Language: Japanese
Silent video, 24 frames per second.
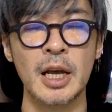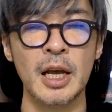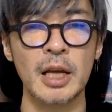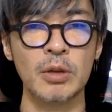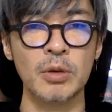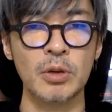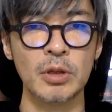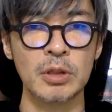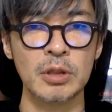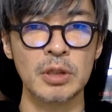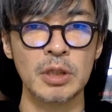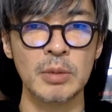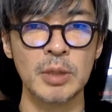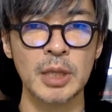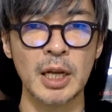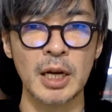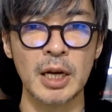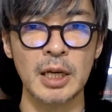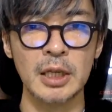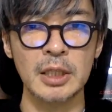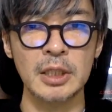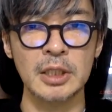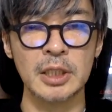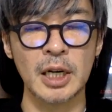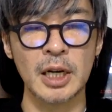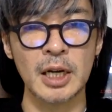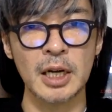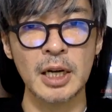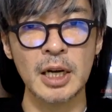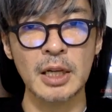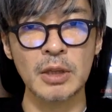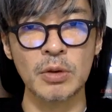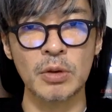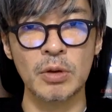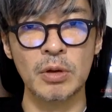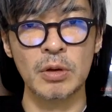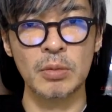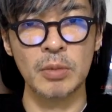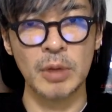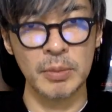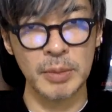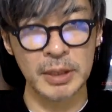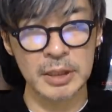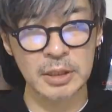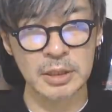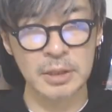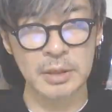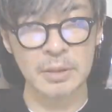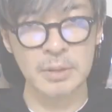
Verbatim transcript: え取り組んでみてみたらいいんじゃないかなと思いま